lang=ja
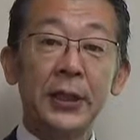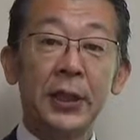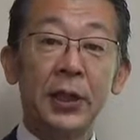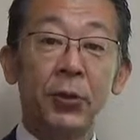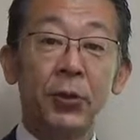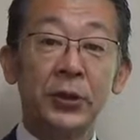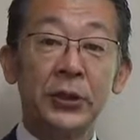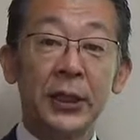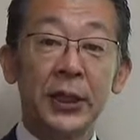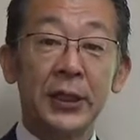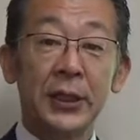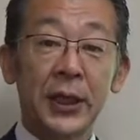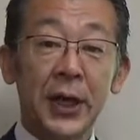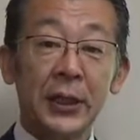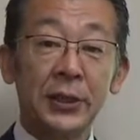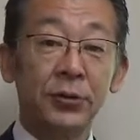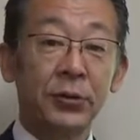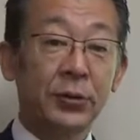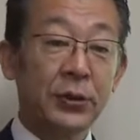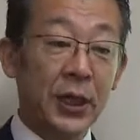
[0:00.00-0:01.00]
なお知らせが
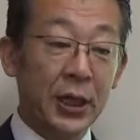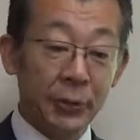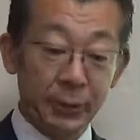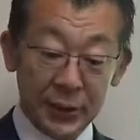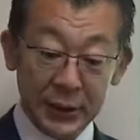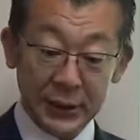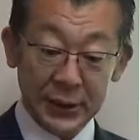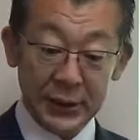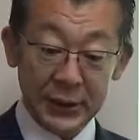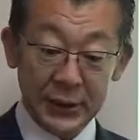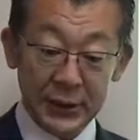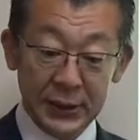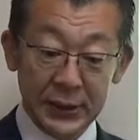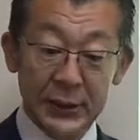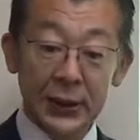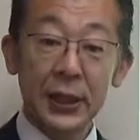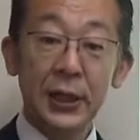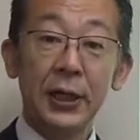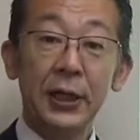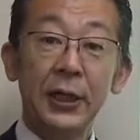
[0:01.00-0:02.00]
一つあります
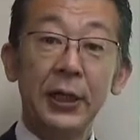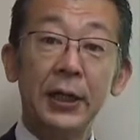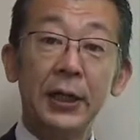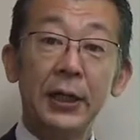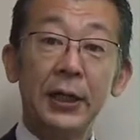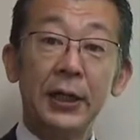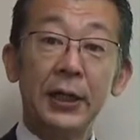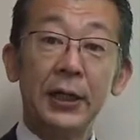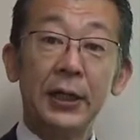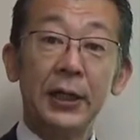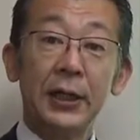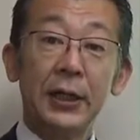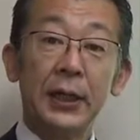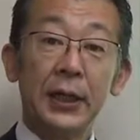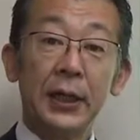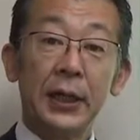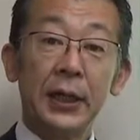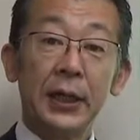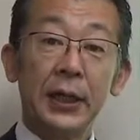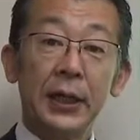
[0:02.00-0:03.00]

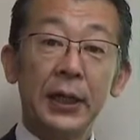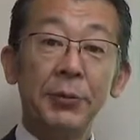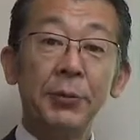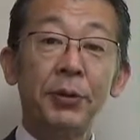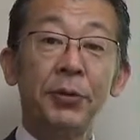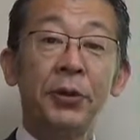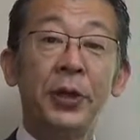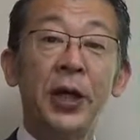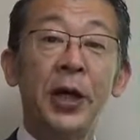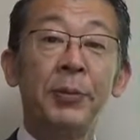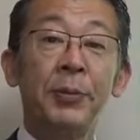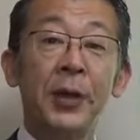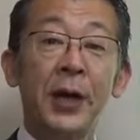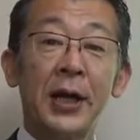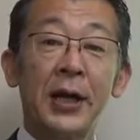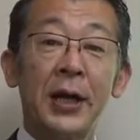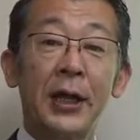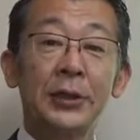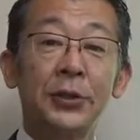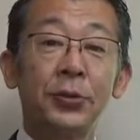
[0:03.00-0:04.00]
今の悩みが
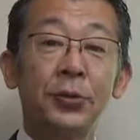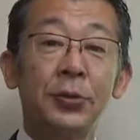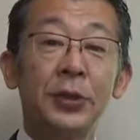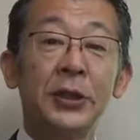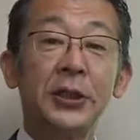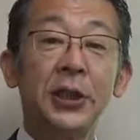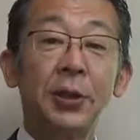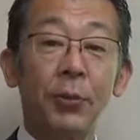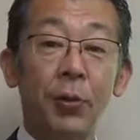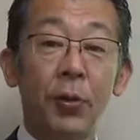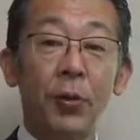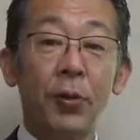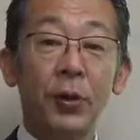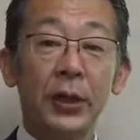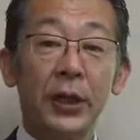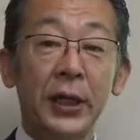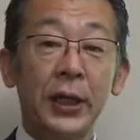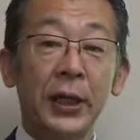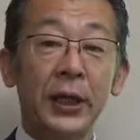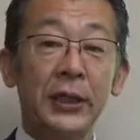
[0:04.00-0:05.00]
解消できても
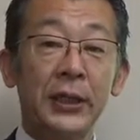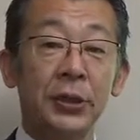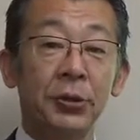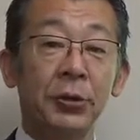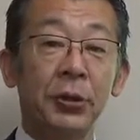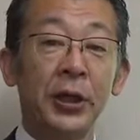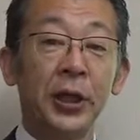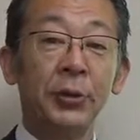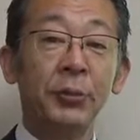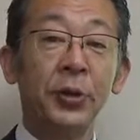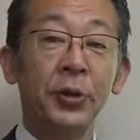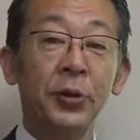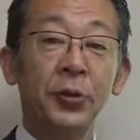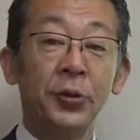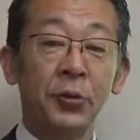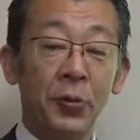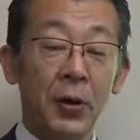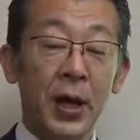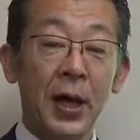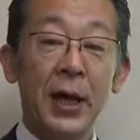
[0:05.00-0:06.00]
経営者の悩みとい
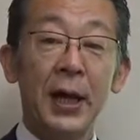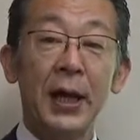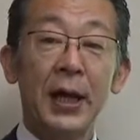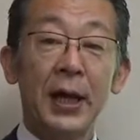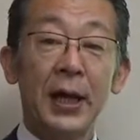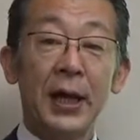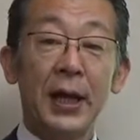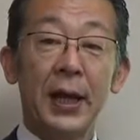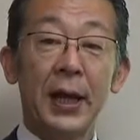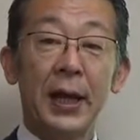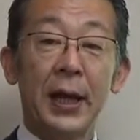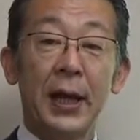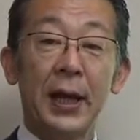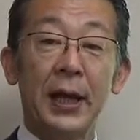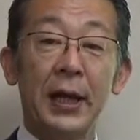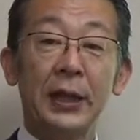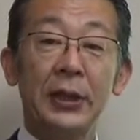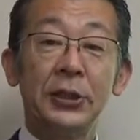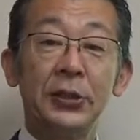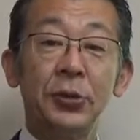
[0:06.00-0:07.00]
うのは
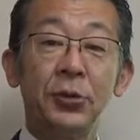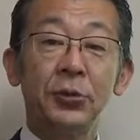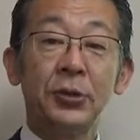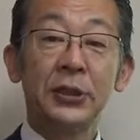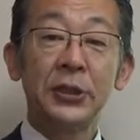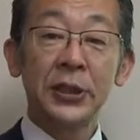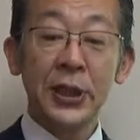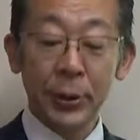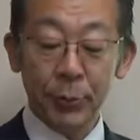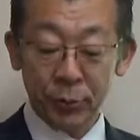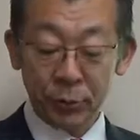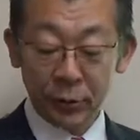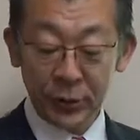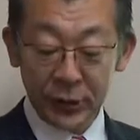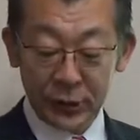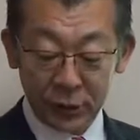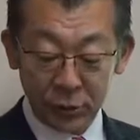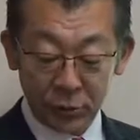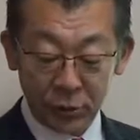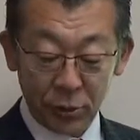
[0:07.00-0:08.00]
一生尽きないもの
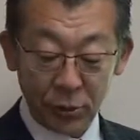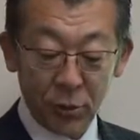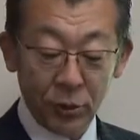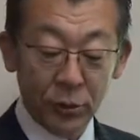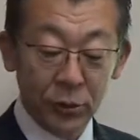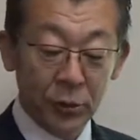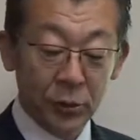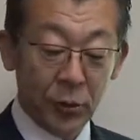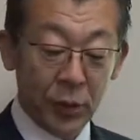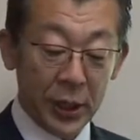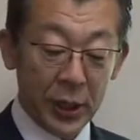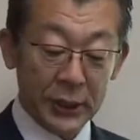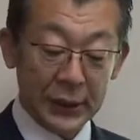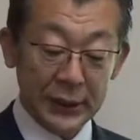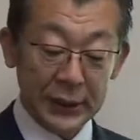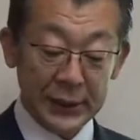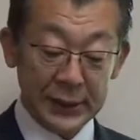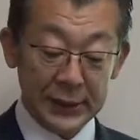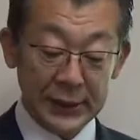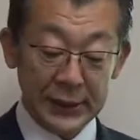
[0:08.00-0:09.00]
ですよというお話
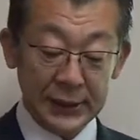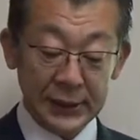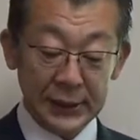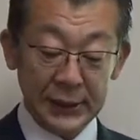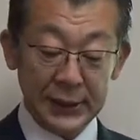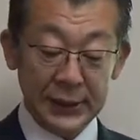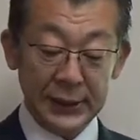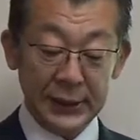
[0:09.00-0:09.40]
です